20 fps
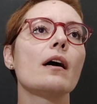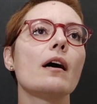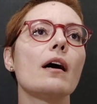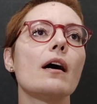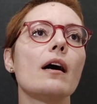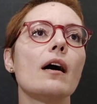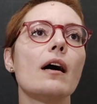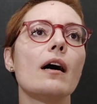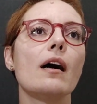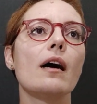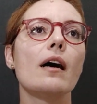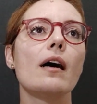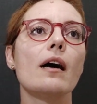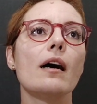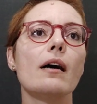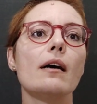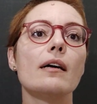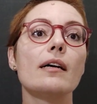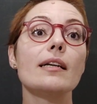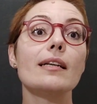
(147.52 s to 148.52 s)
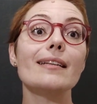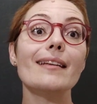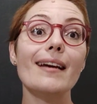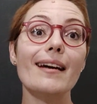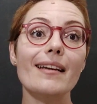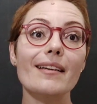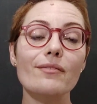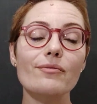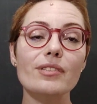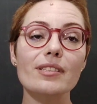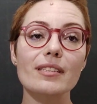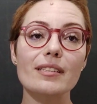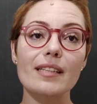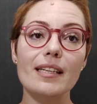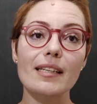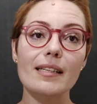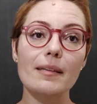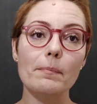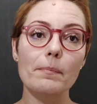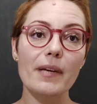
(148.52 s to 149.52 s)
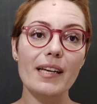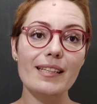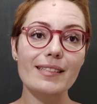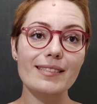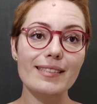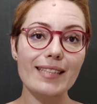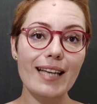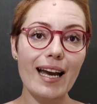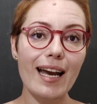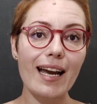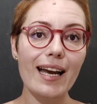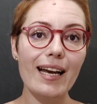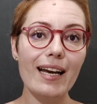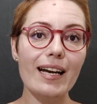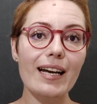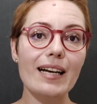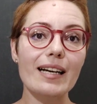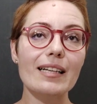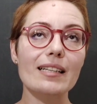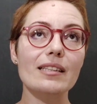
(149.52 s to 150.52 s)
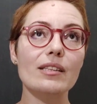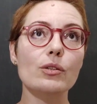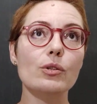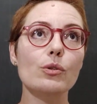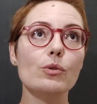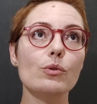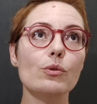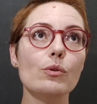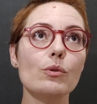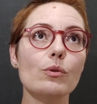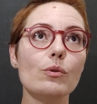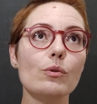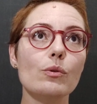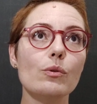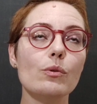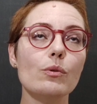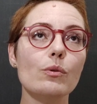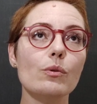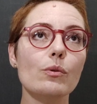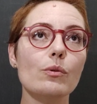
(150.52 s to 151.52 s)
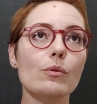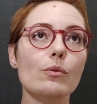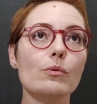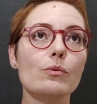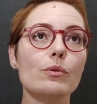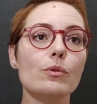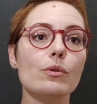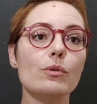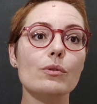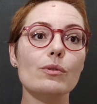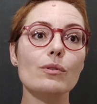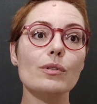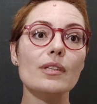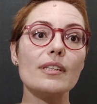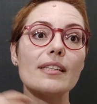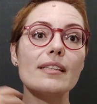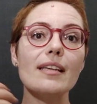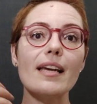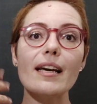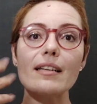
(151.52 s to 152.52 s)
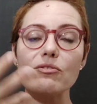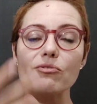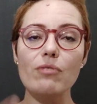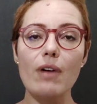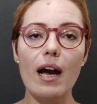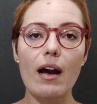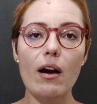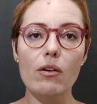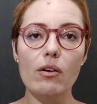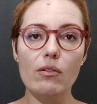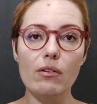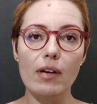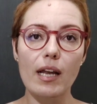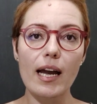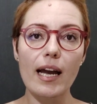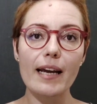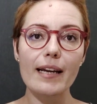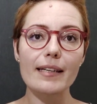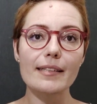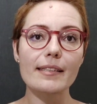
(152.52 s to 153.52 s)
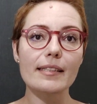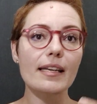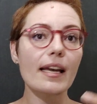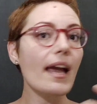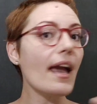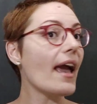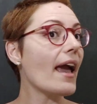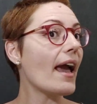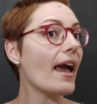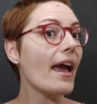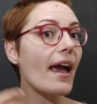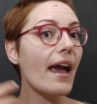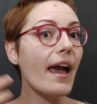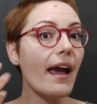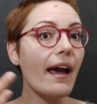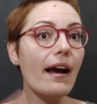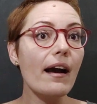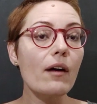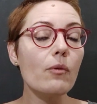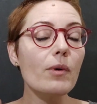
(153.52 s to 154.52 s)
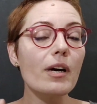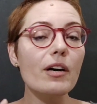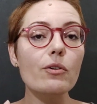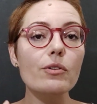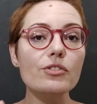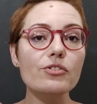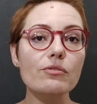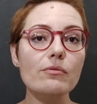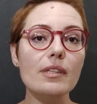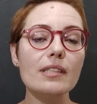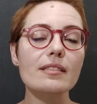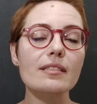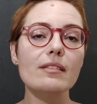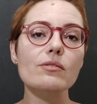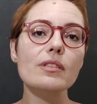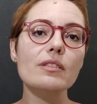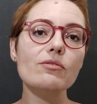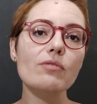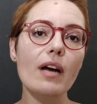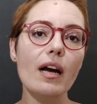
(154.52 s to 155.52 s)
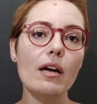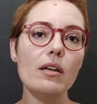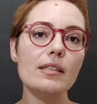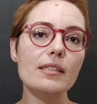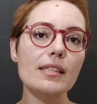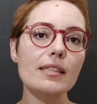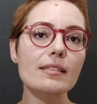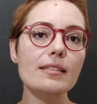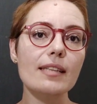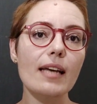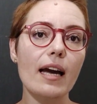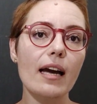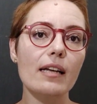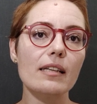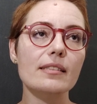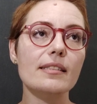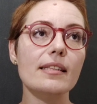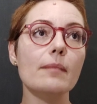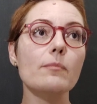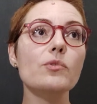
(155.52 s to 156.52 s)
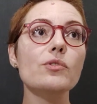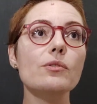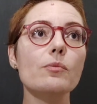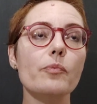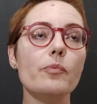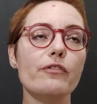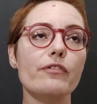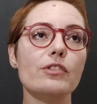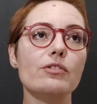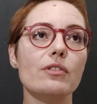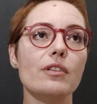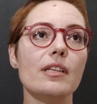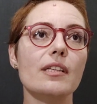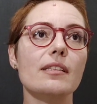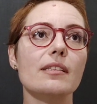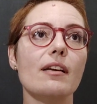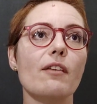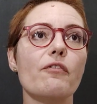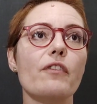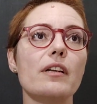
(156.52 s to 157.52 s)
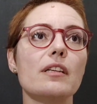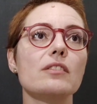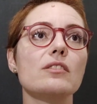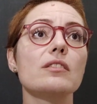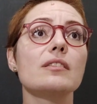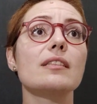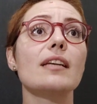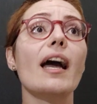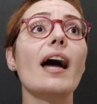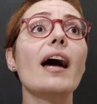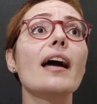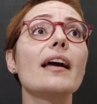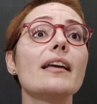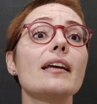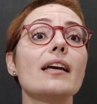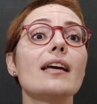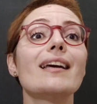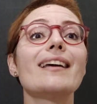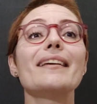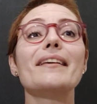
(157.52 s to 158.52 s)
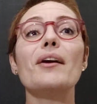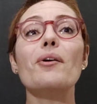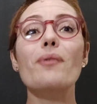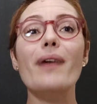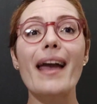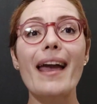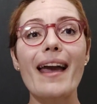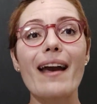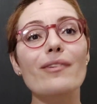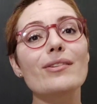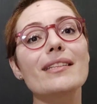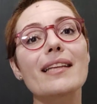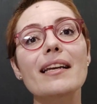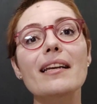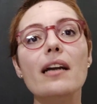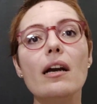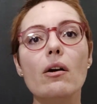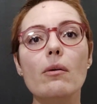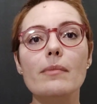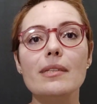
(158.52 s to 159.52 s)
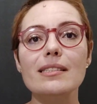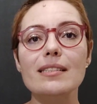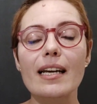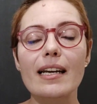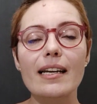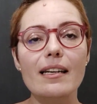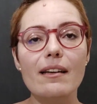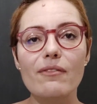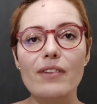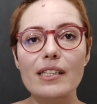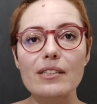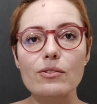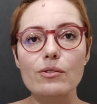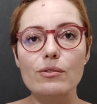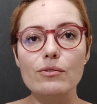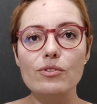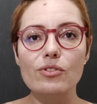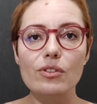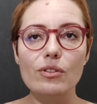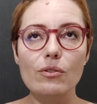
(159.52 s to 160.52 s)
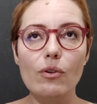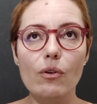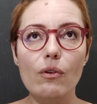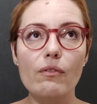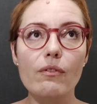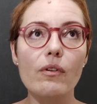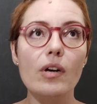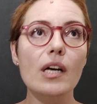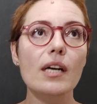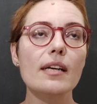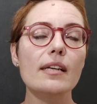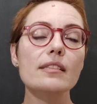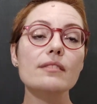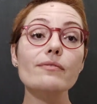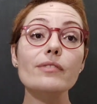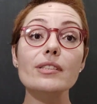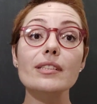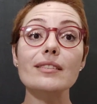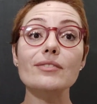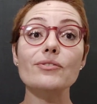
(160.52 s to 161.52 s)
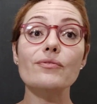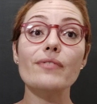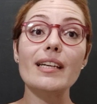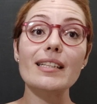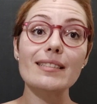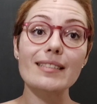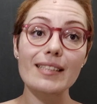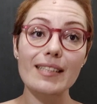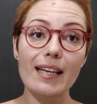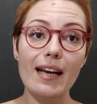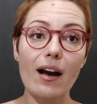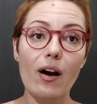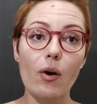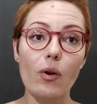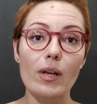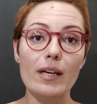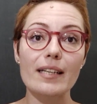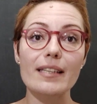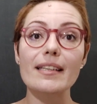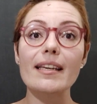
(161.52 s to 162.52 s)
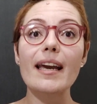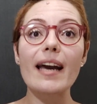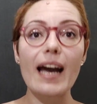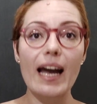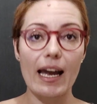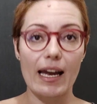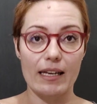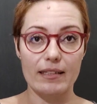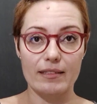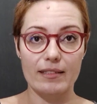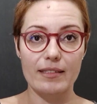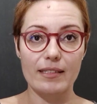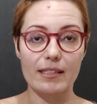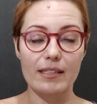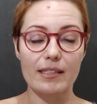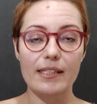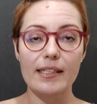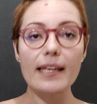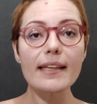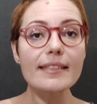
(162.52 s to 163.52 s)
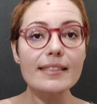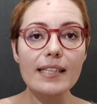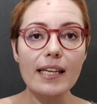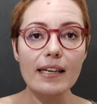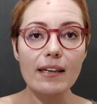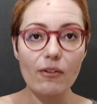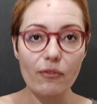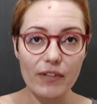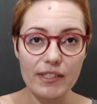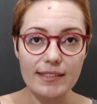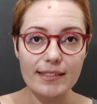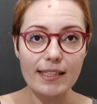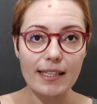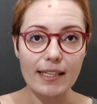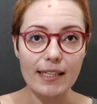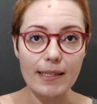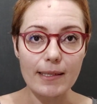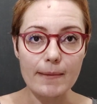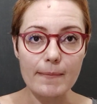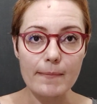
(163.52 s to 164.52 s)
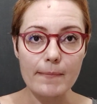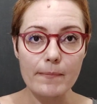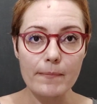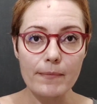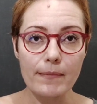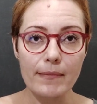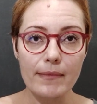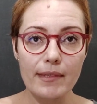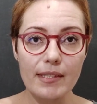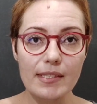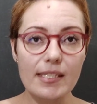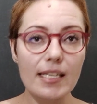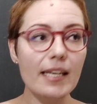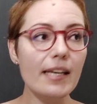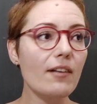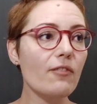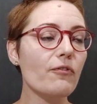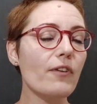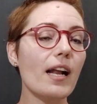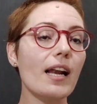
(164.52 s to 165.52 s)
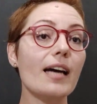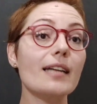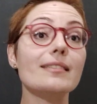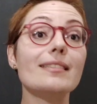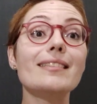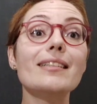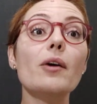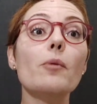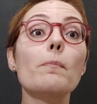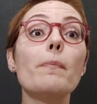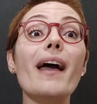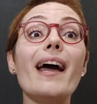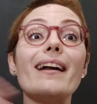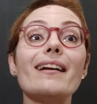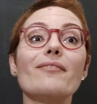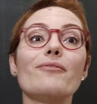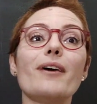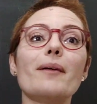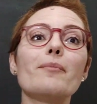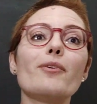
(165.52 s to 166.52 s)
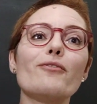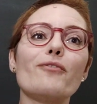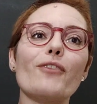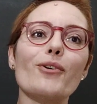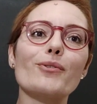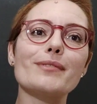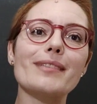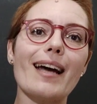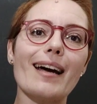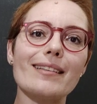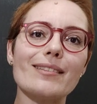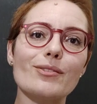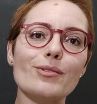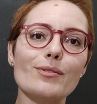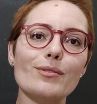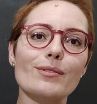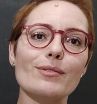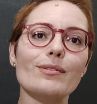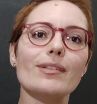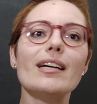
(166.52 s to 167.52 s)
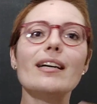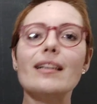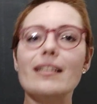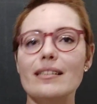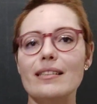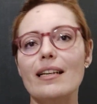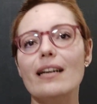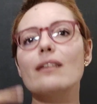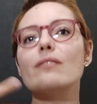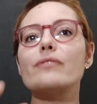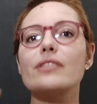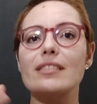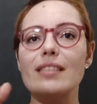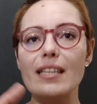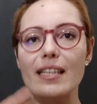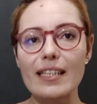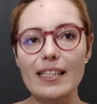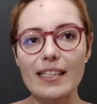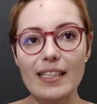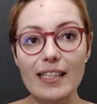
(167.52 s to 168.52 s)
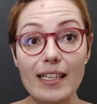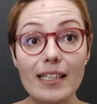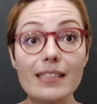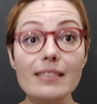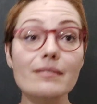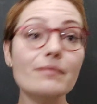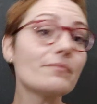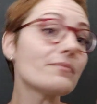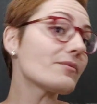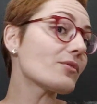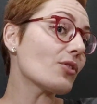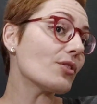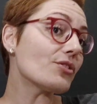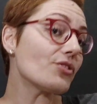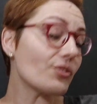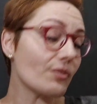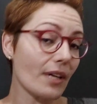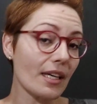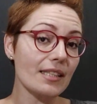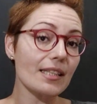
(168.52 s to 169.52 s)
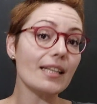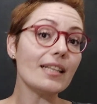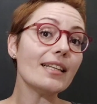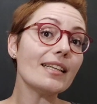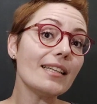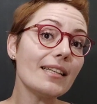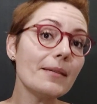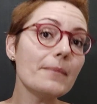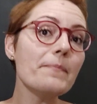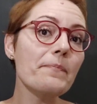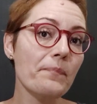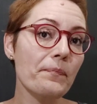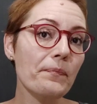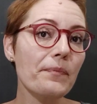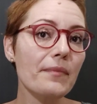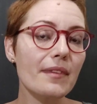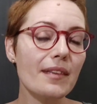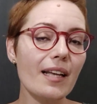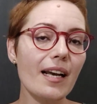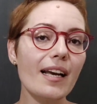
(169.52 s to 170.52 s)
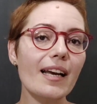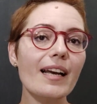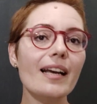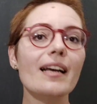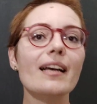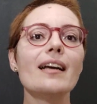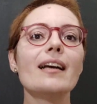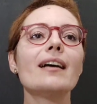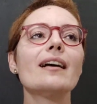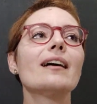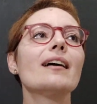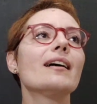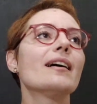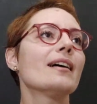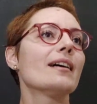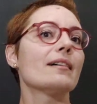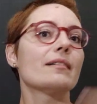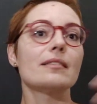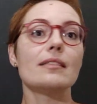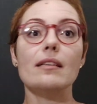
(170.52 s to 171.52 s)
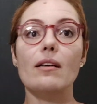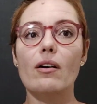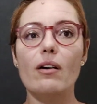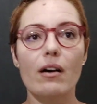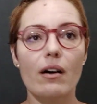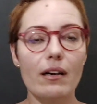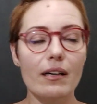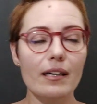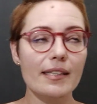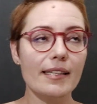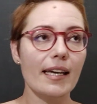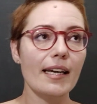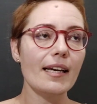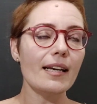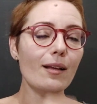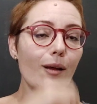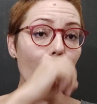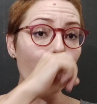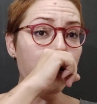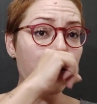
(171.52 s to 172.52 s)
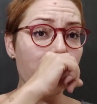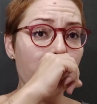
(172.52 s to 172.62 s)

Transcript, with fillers: Uh, e aí você tem que pensar no que a sua aula online é uma continuação da sua aula na sala. Tem muito professor que está falando assim, ai, que eu erro e tenho que começar a gravar tudo de novo. Se você tivesse em aula e errasse, o que, que você ia fazer? Você ia falar assim, não, pera, vamos voltar tudo? Não, você ia continuar dali, né? Ó, quem